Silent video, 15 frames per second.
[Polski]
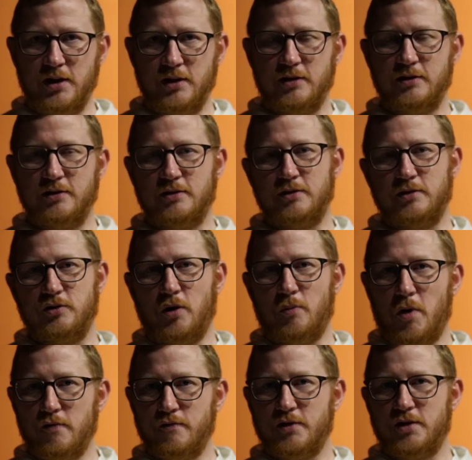y,
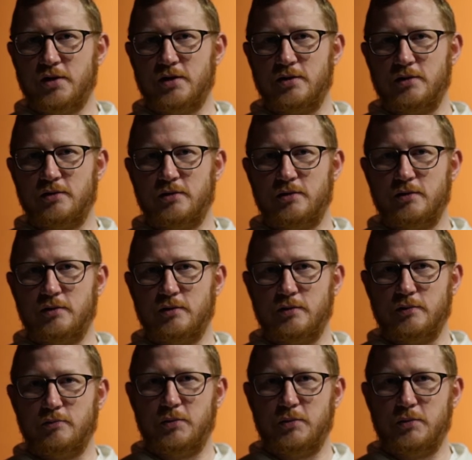domowych y,